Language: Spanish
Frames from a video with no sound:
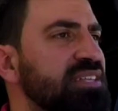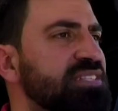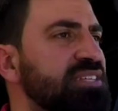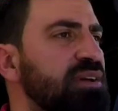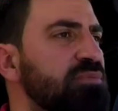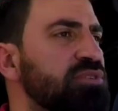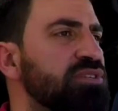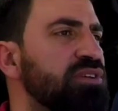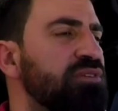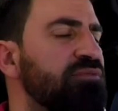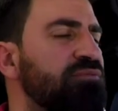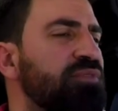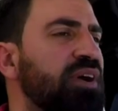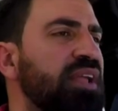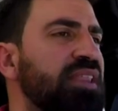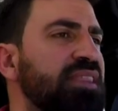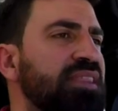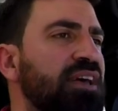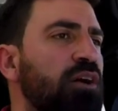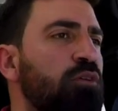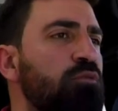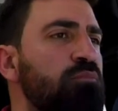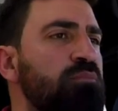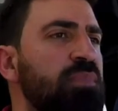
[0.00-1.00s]
que echamos en
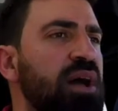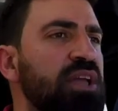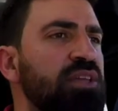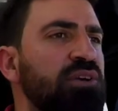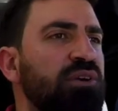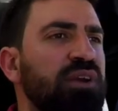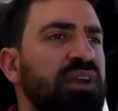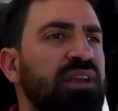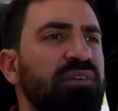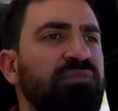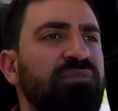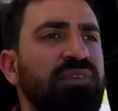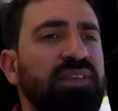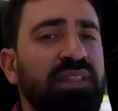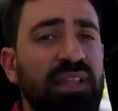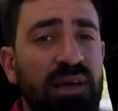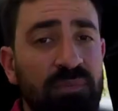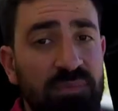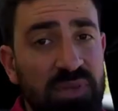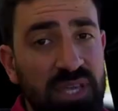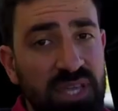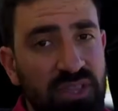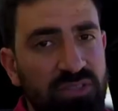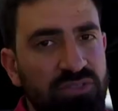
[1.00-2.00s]
falta un mayor
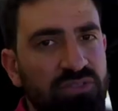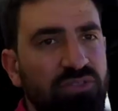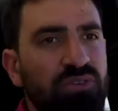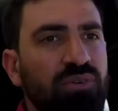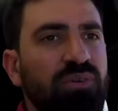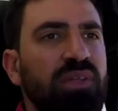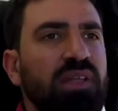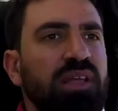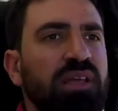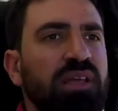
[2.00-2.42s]
refinamiento,